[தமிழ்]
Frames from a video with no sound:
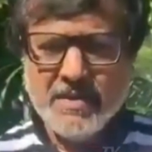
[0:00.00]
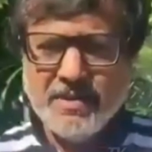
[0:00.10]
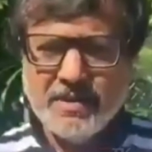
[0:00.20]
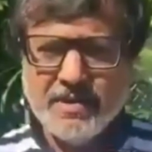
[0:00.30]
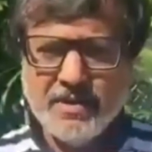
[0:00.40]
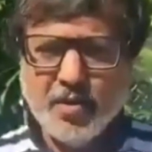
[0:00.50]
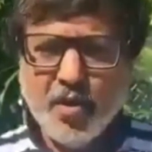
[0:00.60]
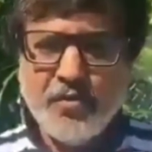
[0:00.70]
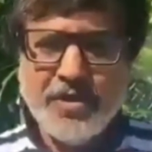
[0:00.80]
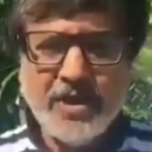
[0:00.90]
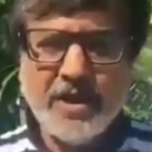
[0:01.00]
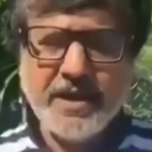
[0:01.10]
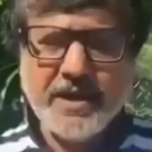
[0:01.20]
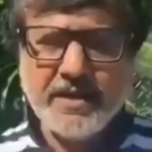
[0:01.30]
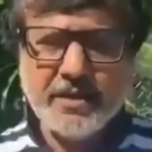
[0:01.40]
அவர் கோவிட்
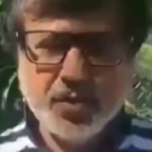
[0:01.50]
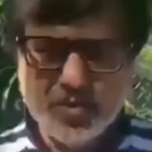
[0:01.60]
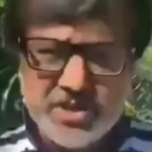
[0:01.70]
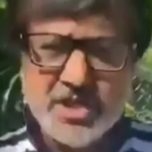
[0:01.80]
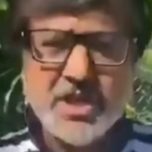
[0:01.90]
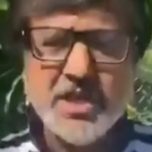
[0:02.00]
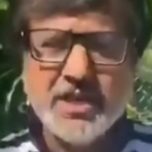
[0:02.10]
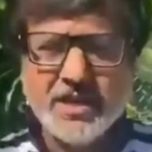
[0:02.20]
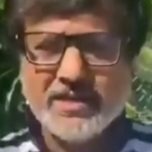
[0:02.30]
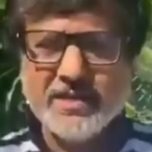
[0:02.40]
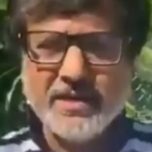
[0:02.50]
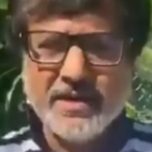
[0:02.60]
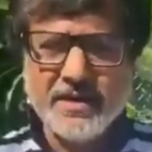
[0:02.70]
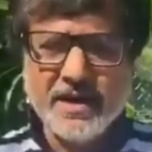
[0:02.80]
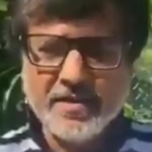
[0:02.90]
நைன்டீன் தொற்றுனால
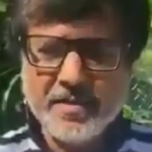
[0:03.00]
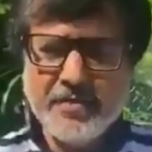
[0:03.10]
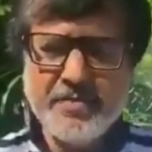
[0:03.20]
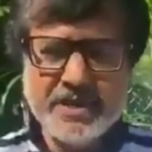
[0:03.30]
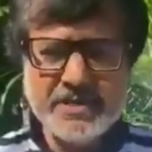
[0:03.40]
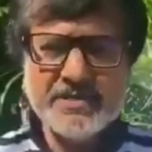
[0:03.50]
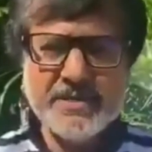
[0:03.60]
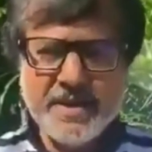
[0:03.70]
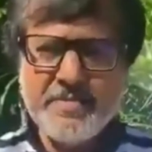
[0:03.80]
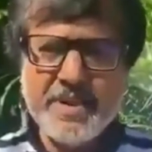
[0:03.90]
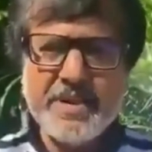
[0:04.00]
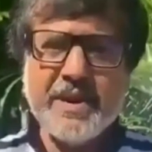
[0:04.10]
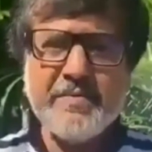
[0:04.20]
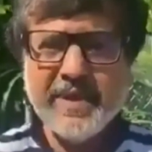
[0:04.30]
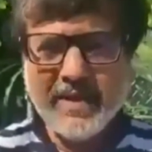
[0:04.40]
இறந்திருக்காரு அந்த மாதிரி பேஷண்ட்ஸை ட்ரீட்
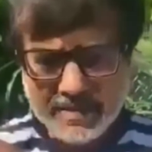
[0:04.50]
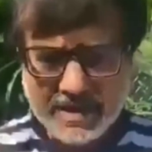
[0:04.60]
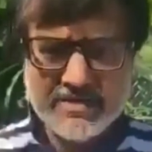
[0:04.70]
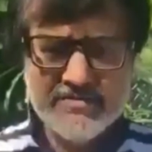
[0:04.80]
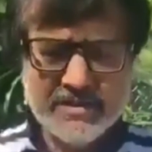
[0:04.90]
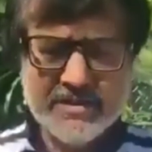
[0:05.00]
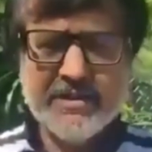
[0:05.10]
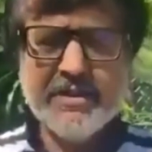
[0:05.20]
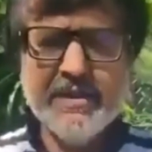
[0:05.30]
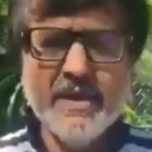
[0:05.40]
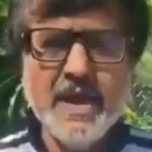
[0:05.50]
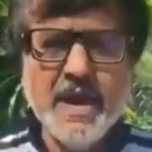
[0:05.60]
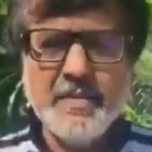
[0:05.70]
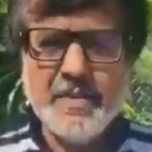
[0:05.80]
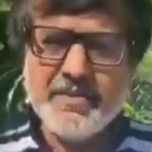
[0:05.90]
பண்ணி ட்ரீட் பண்ணி அவருக்கு அது வந்து
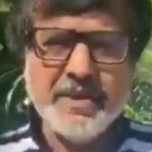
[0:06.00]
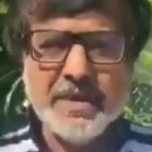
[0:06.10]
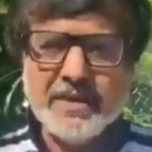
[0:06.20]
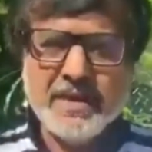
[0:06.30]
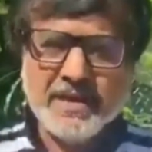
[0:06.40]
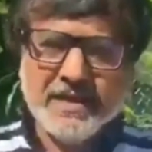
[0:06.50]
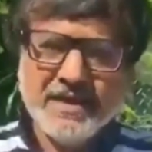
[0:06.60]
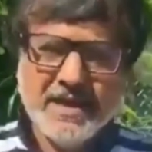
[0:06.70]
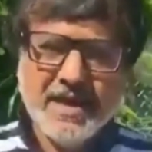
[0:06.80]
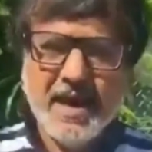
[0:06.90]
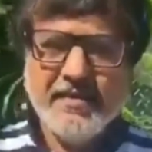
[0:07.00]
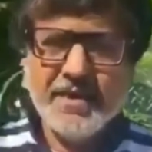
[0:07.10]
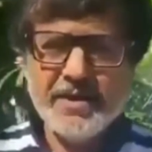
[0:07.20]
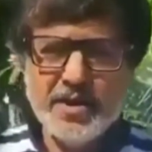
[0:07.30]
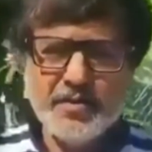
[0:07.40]
அப்புறம் அவர் இறந்திருக்காரு
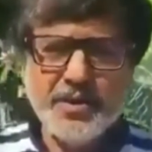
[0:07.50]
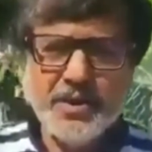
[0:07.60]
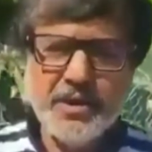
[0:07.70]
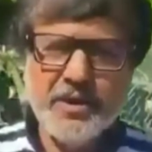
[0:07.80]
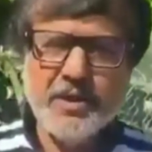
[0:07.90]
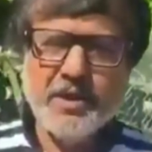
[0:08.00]
அவரை எடுத்துகிட்டு போய்